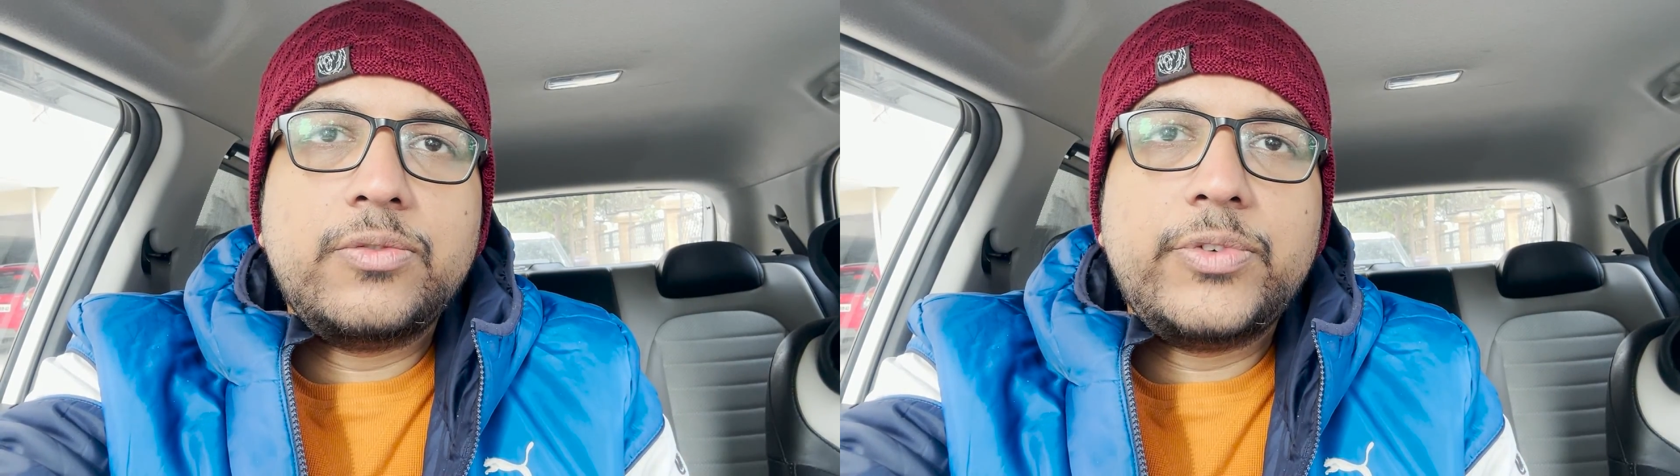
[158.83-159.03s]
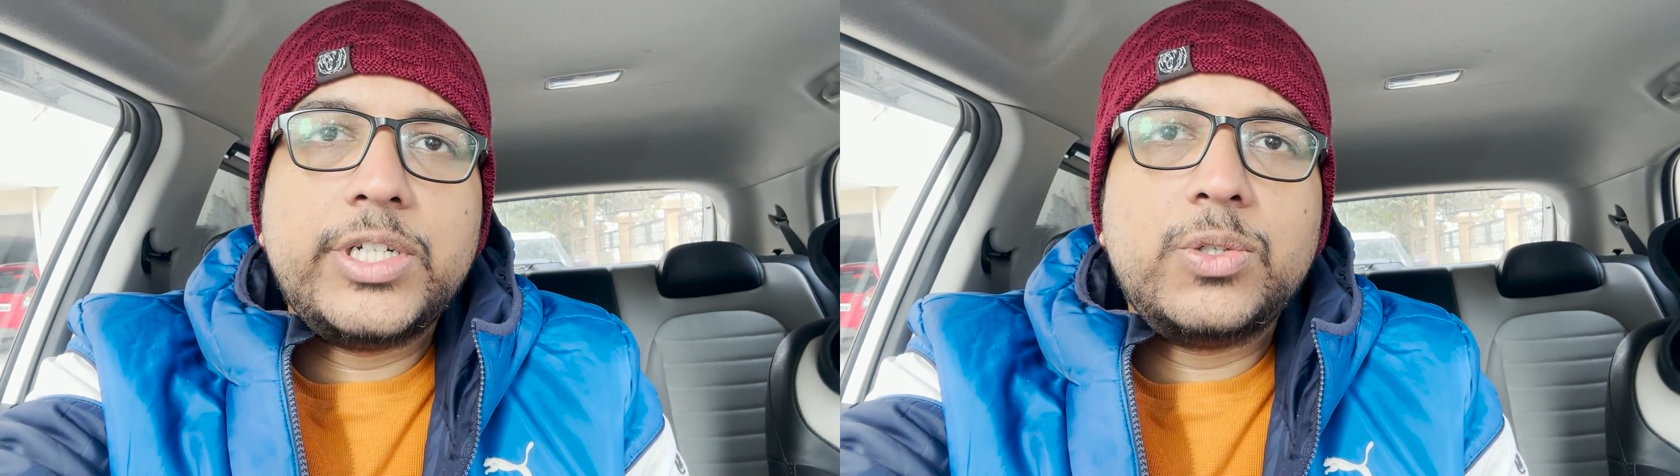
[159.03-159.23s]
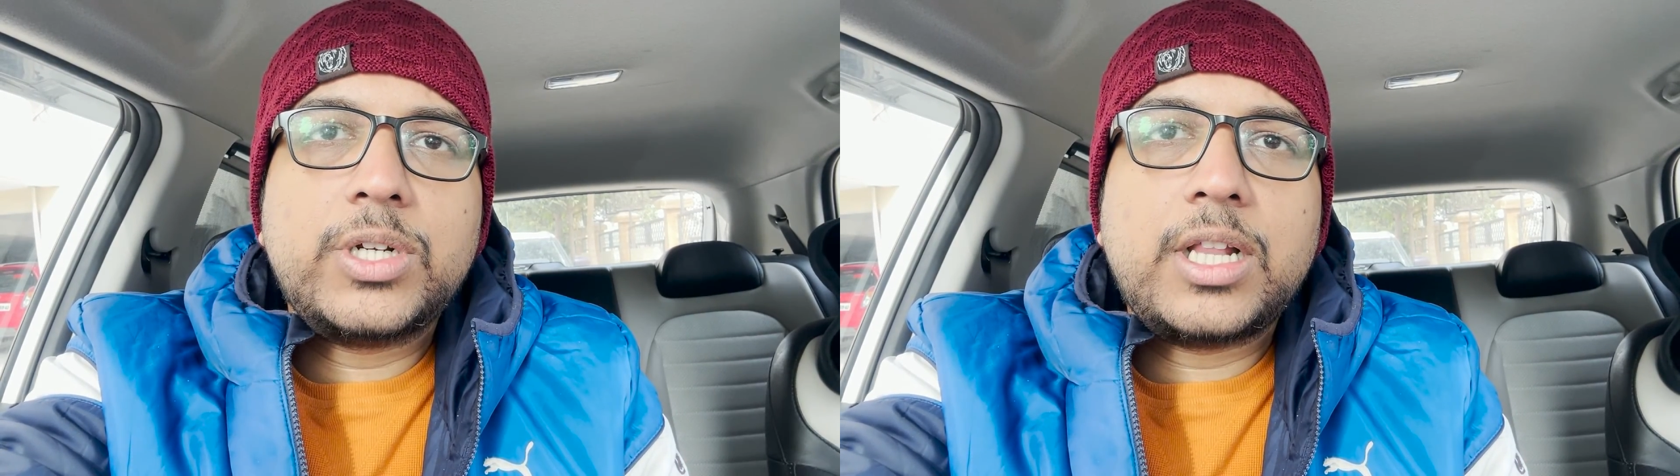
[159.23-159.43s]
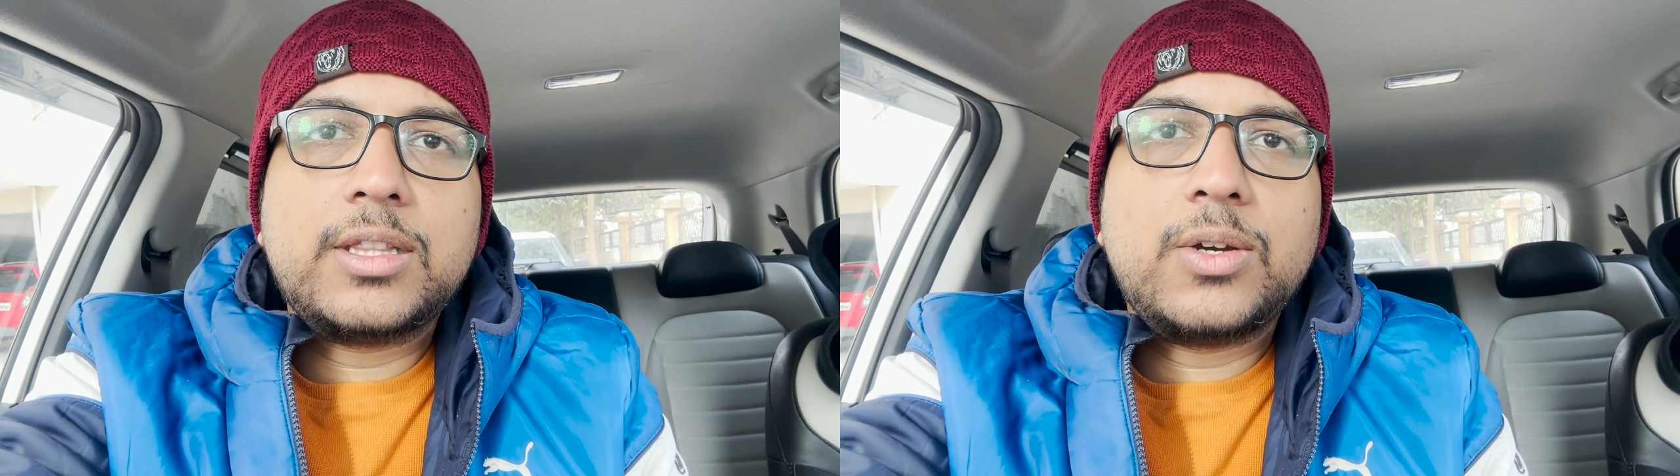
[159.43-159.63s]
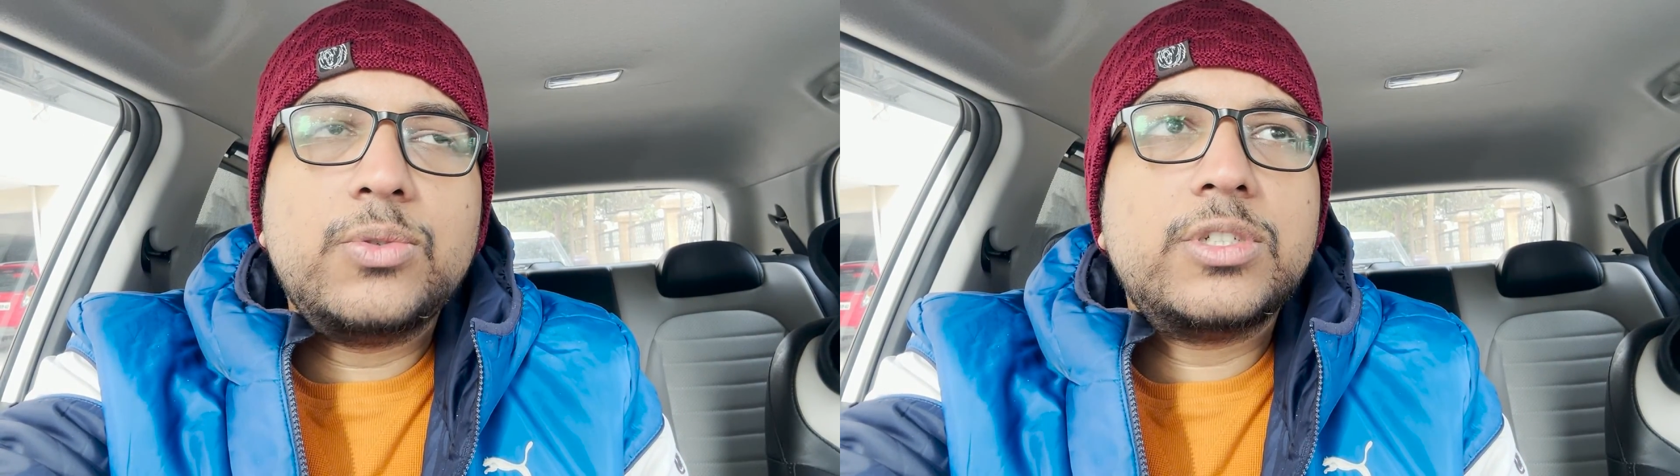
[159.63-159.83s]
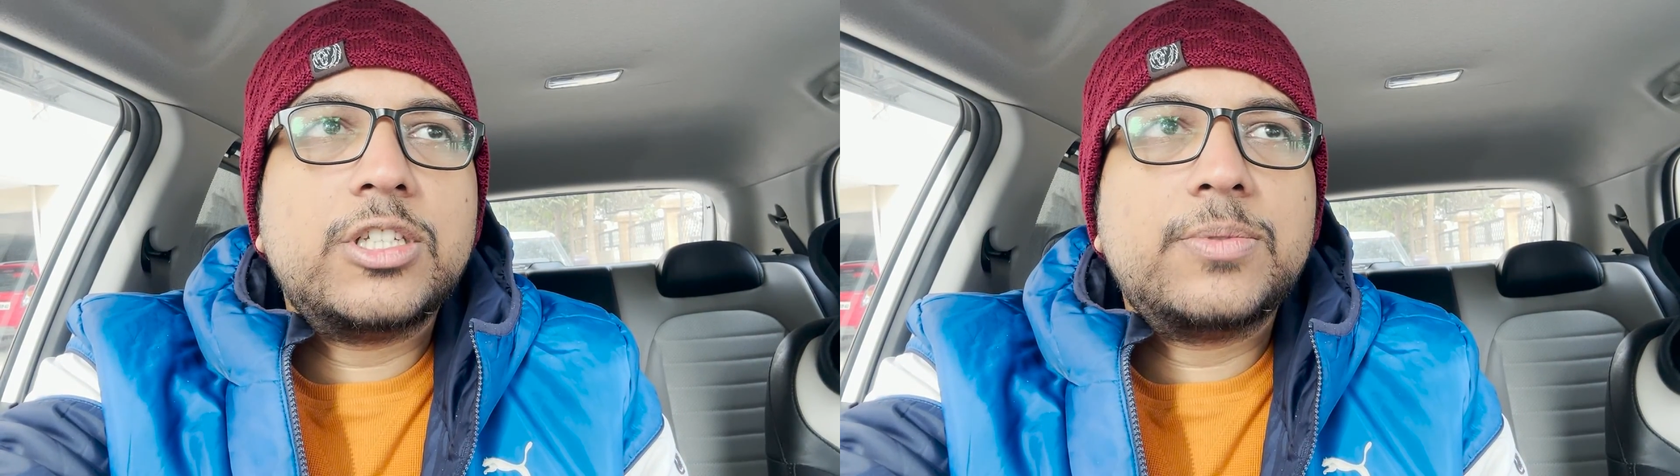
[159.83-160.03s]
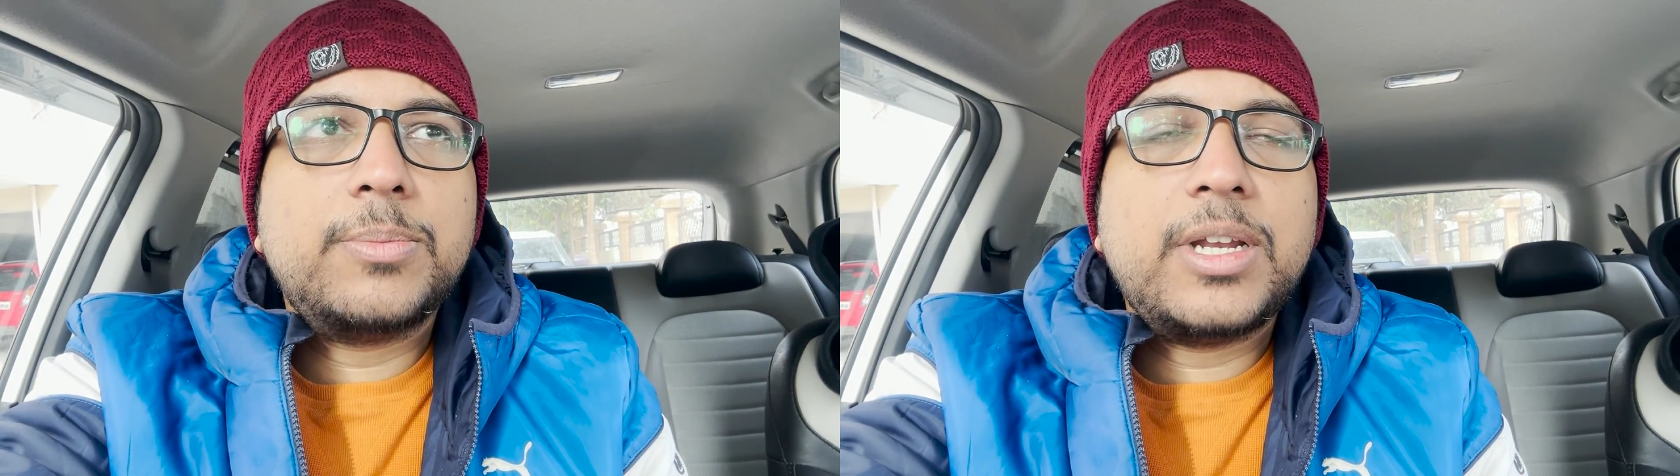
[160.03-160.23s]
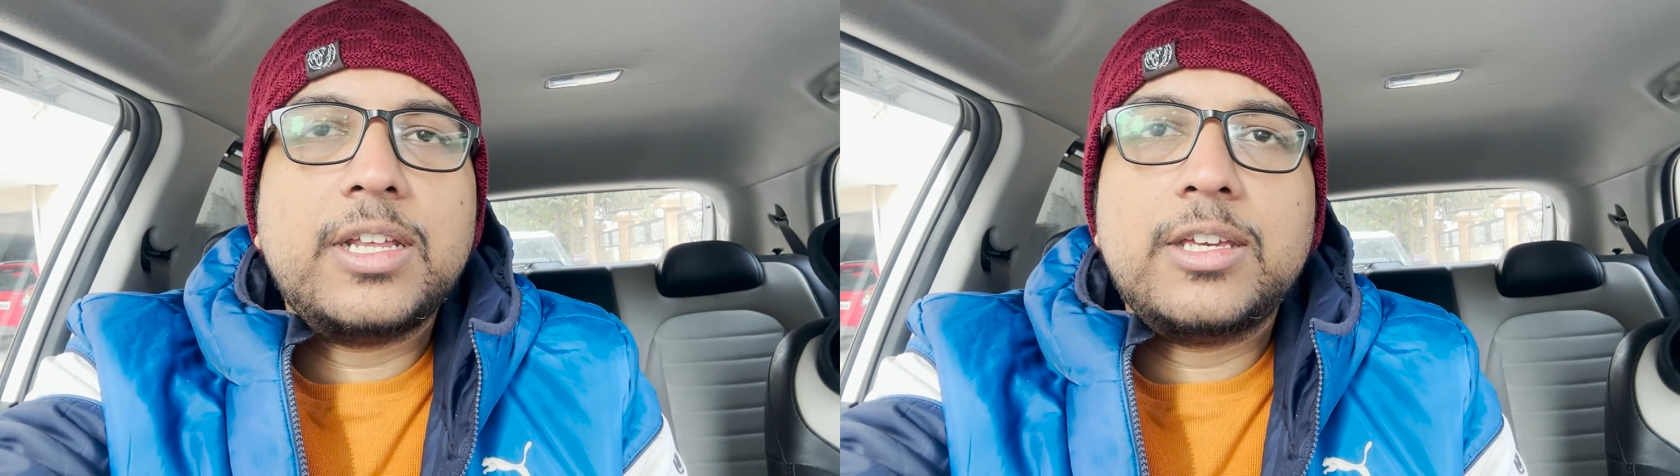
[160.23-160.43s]
वीडियो डालता हूँ जिसमें
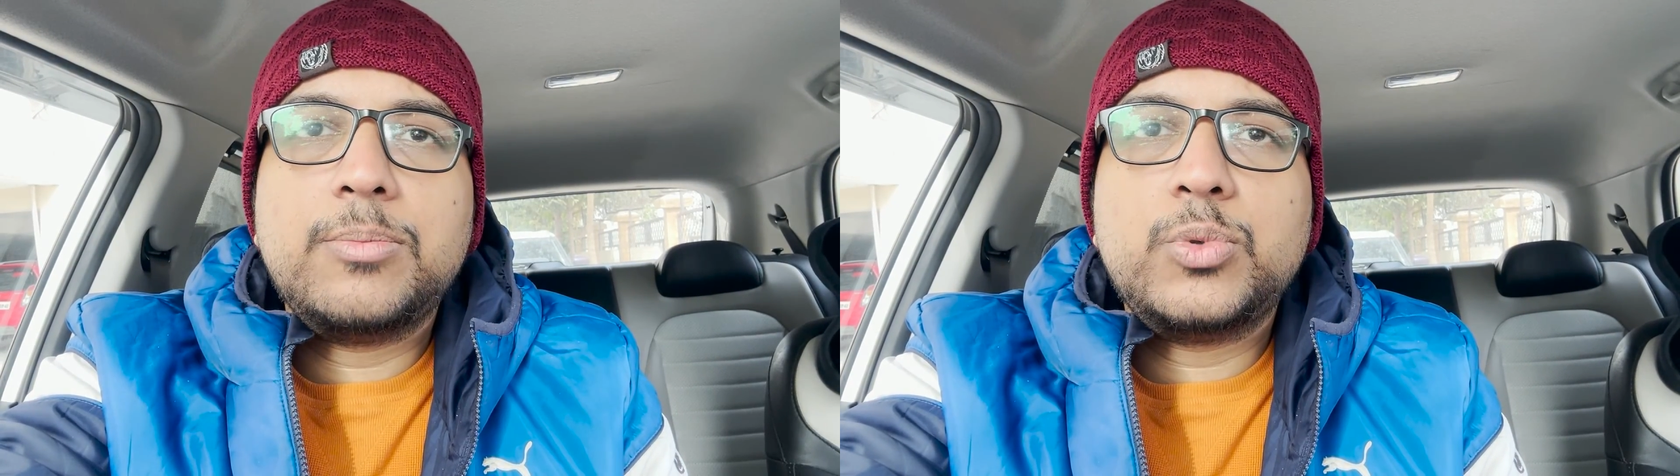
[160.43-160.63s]
मैंने ये